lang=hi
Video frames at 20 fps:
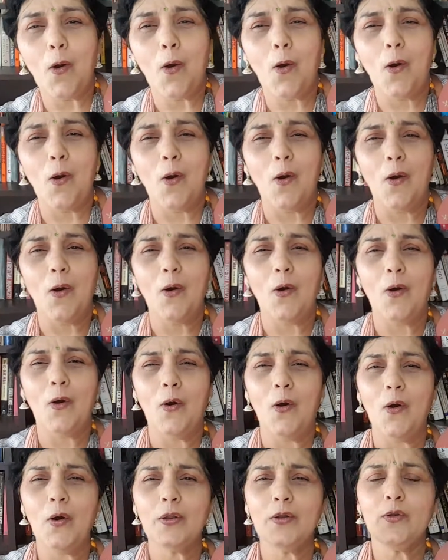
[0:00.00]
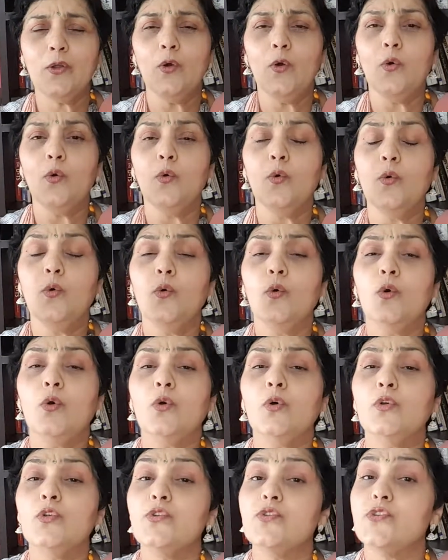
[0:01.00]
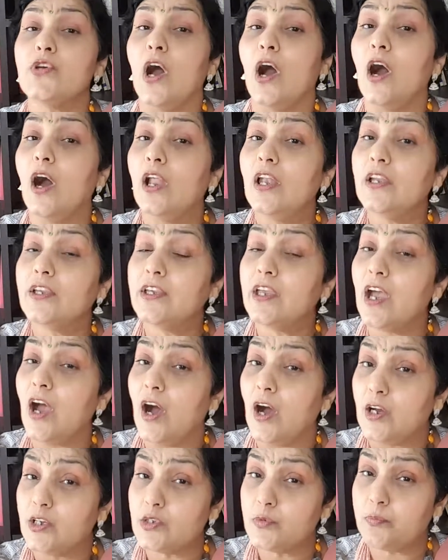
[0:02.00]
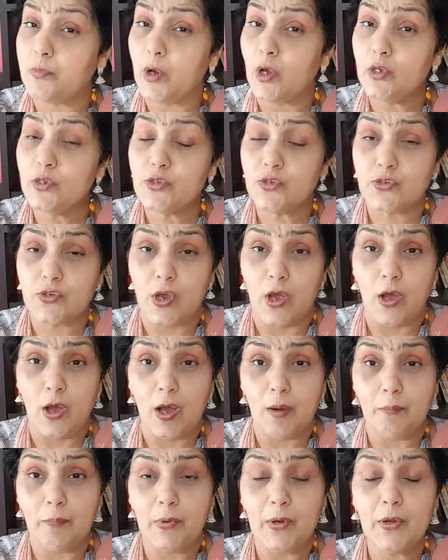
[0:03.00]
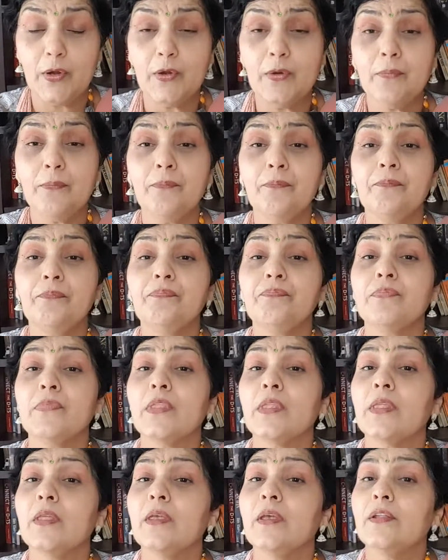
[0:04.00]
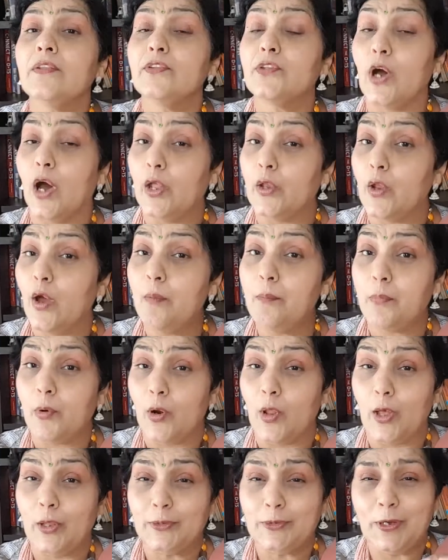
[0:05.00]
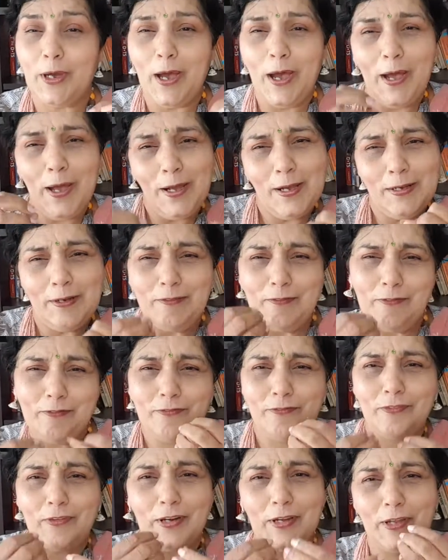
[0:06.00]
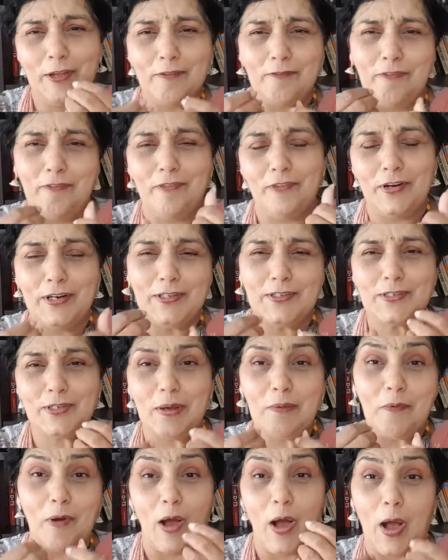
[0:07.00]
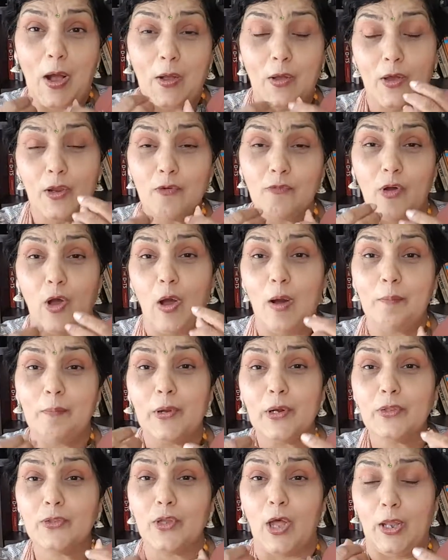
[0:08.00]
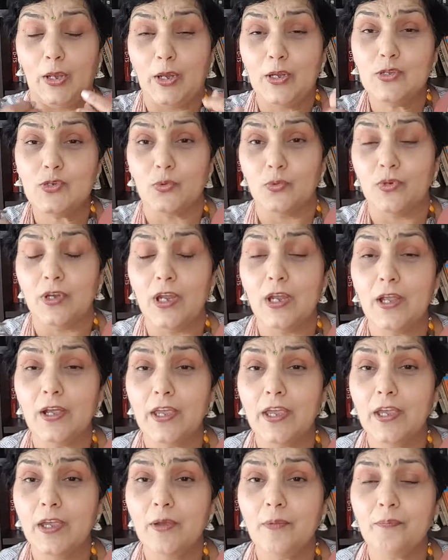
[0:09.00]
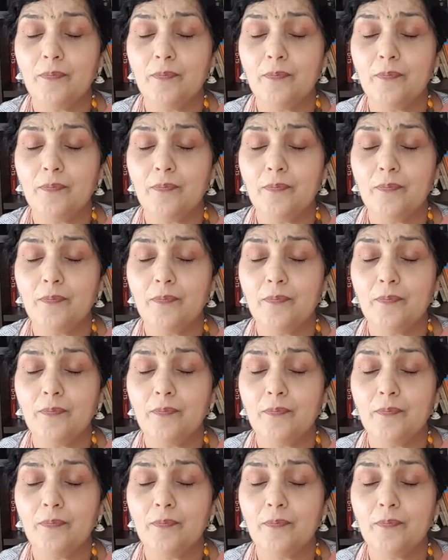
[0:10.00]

और जाल के आसपास जहां पर दाना पड़ा था फटाफट सब आकर वहां पर दाना चुगने लगे